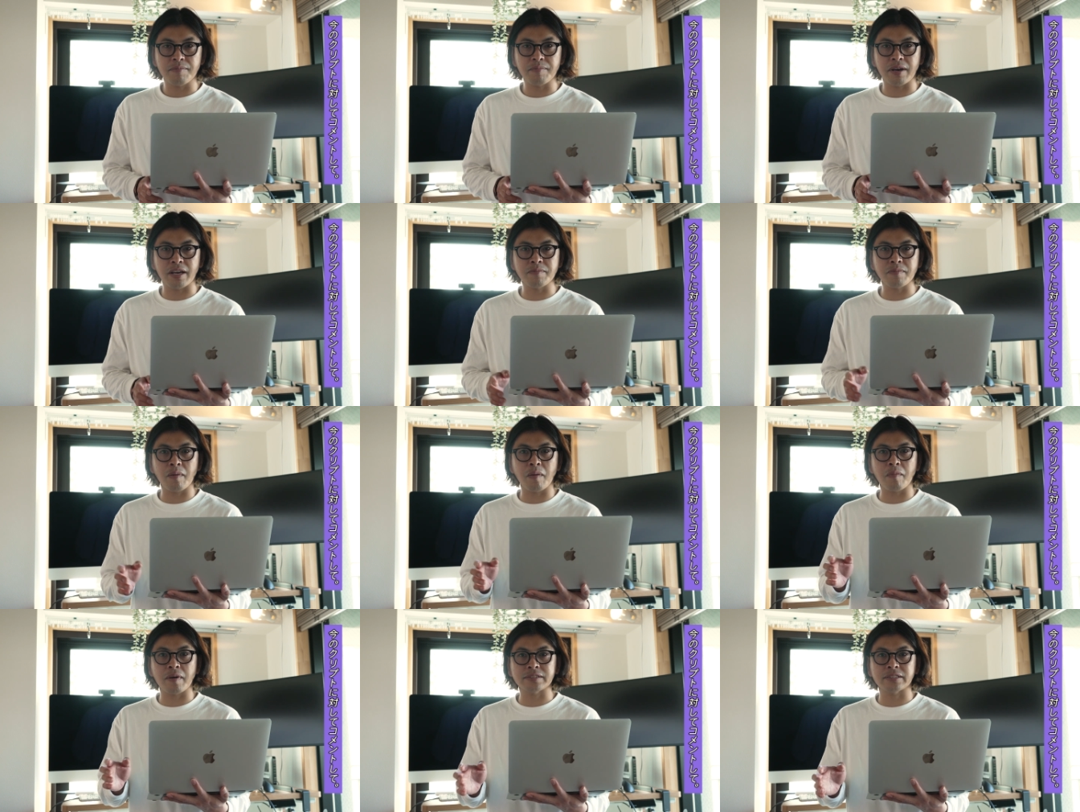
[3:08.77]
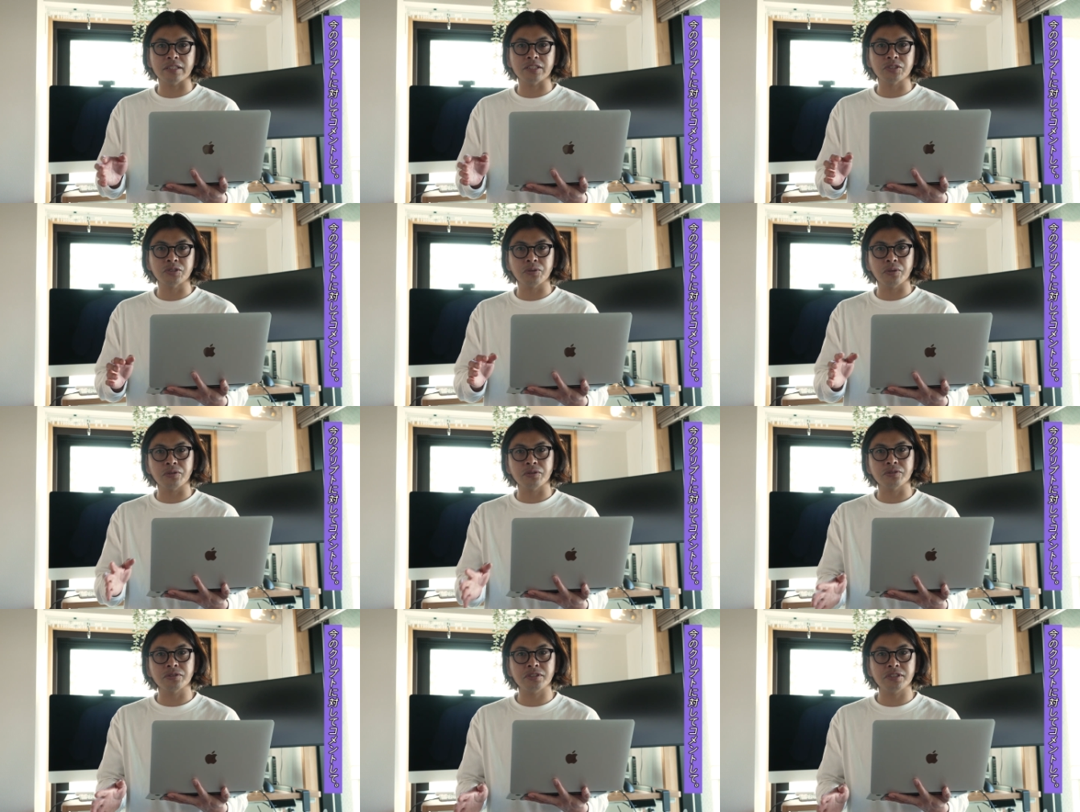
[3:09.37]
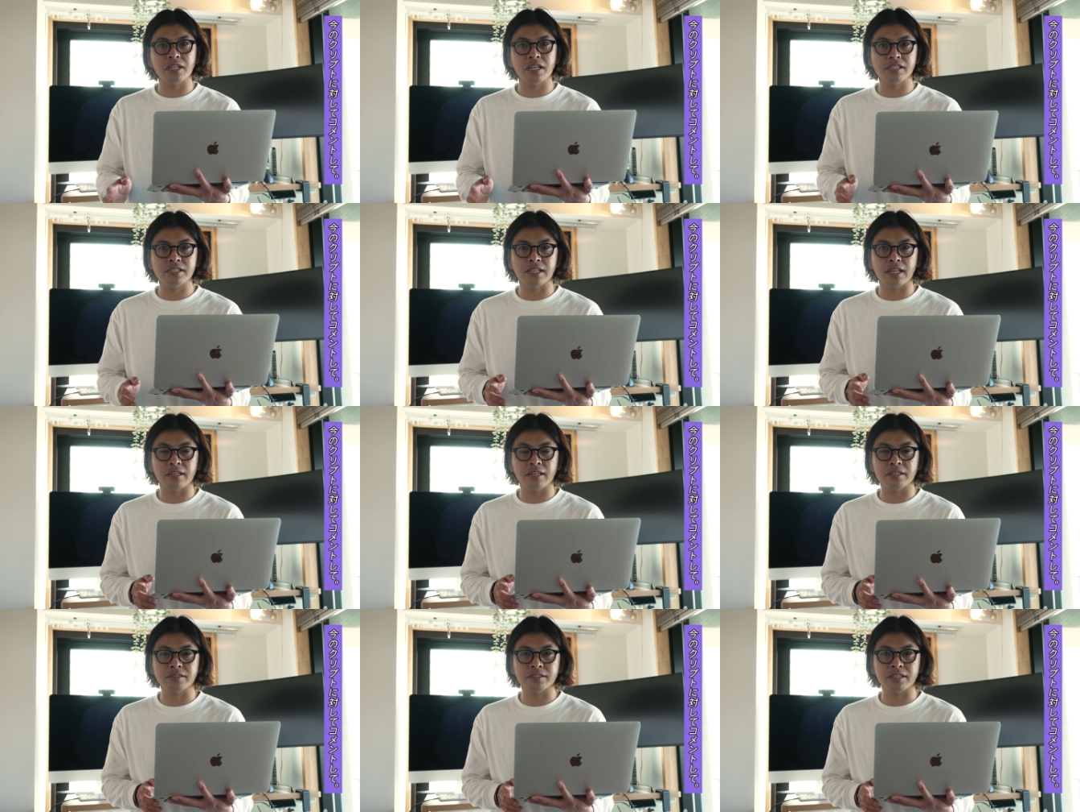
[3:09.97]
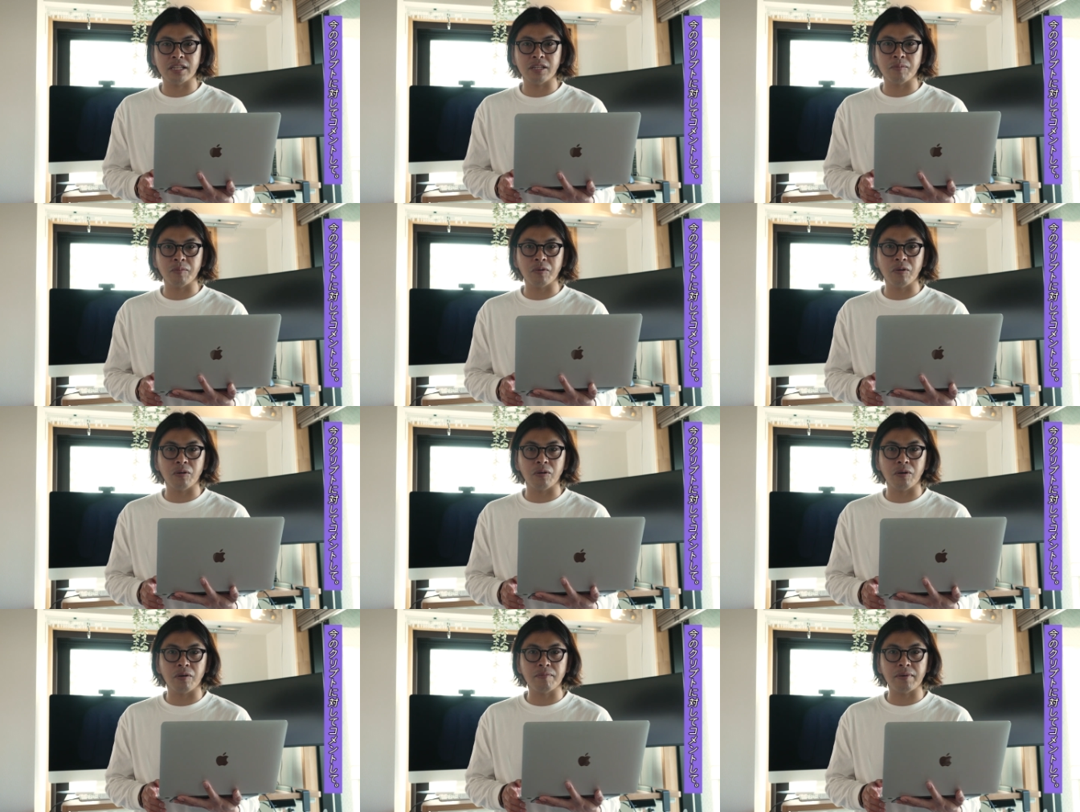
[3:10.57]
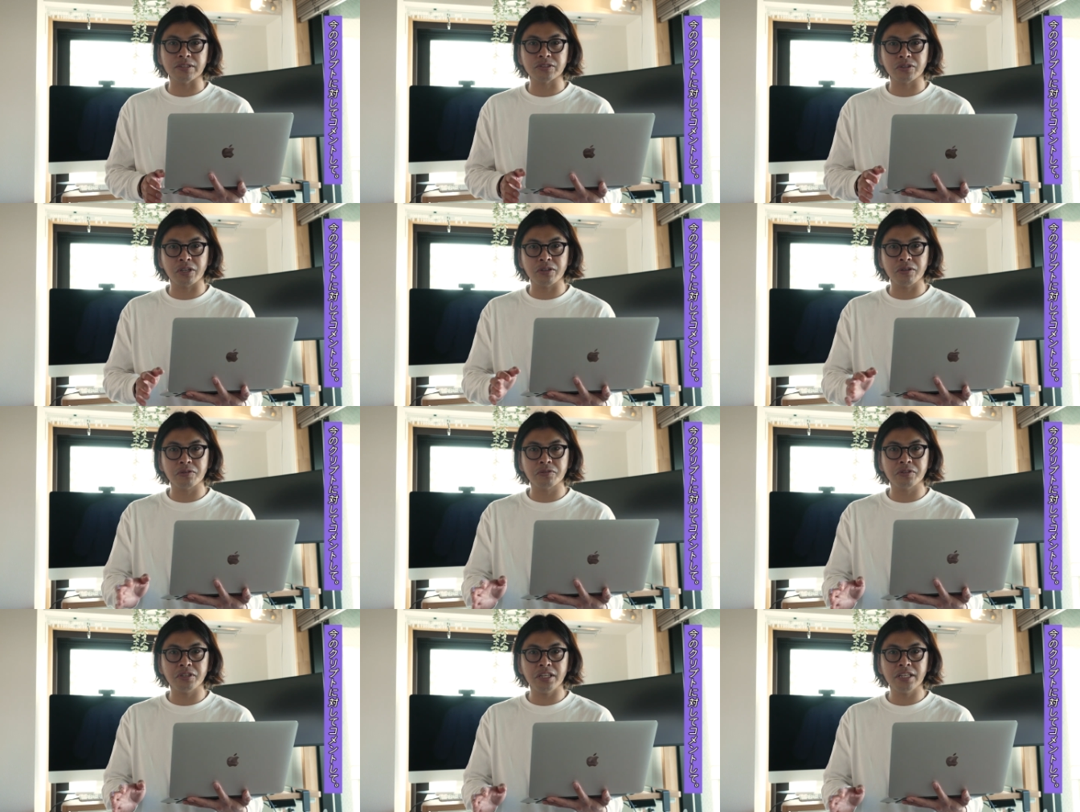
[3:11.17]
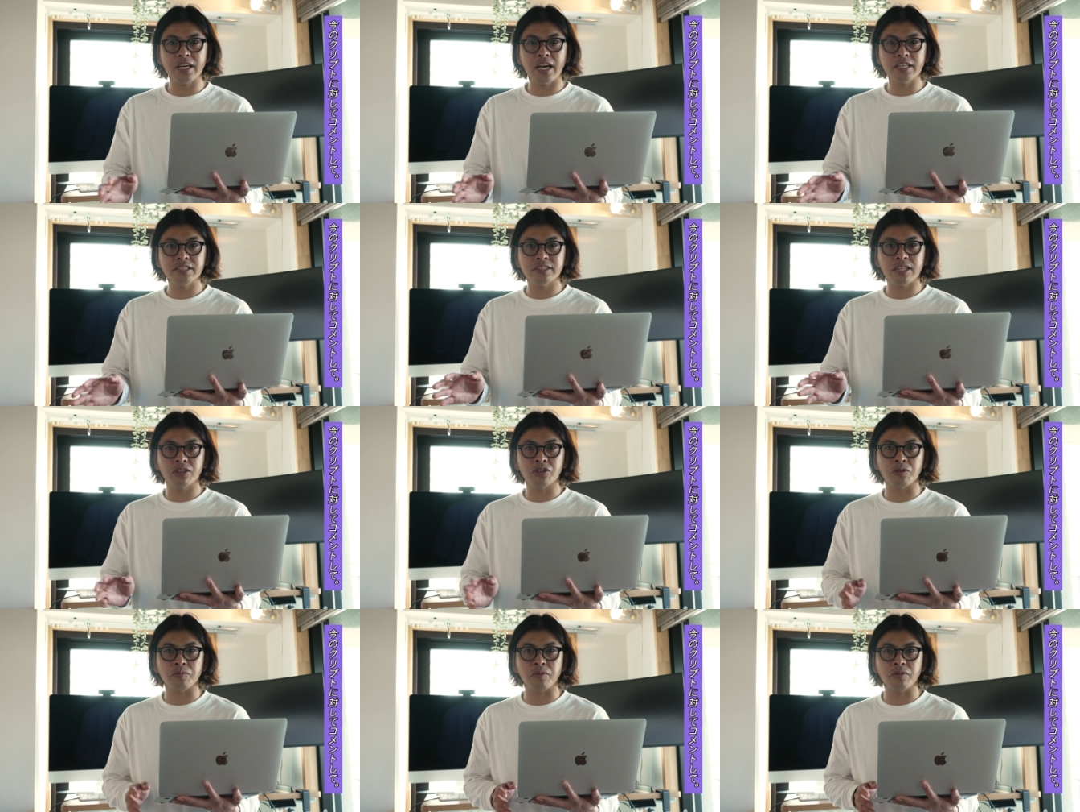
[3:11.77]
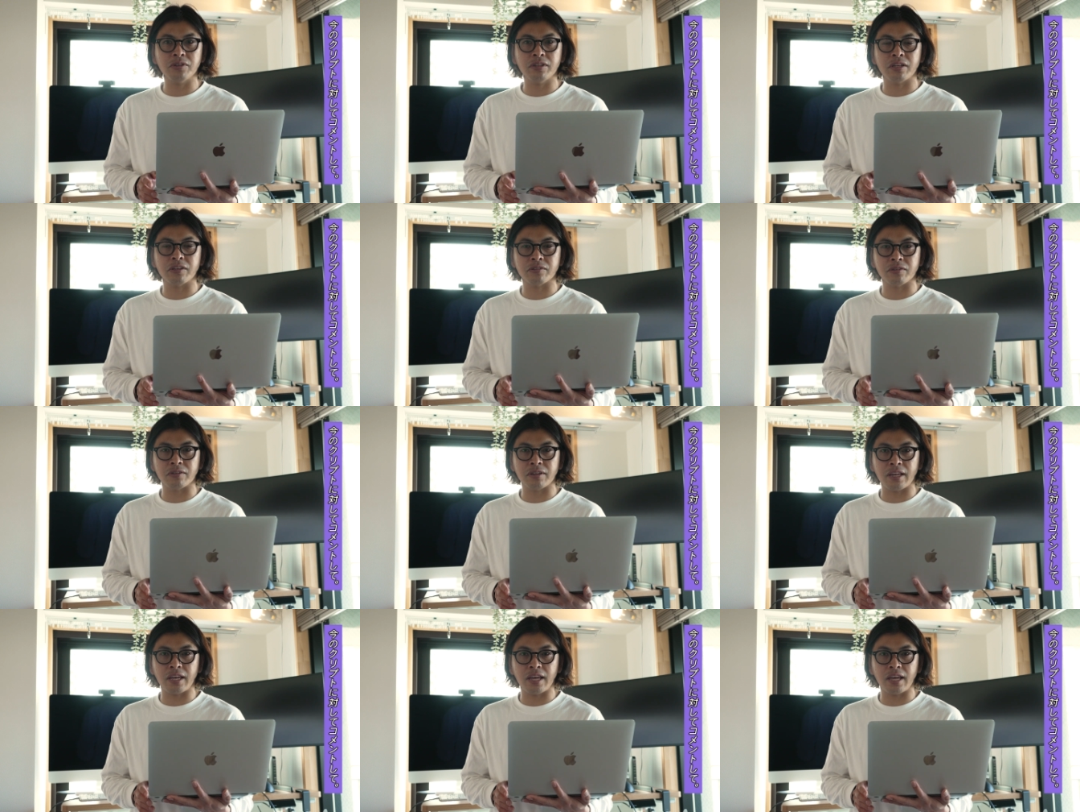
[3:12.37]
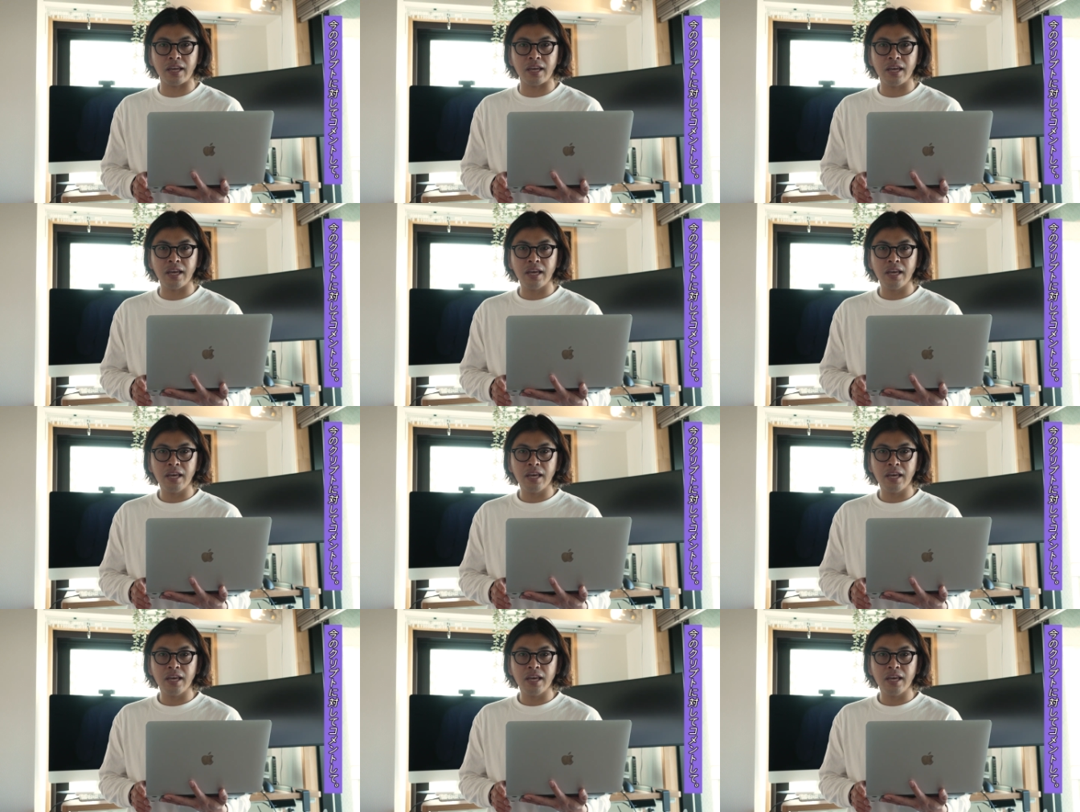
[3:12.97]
まあ今もまさにそういうステージなんですけども、まあそれの繰り返しだと思ってるので、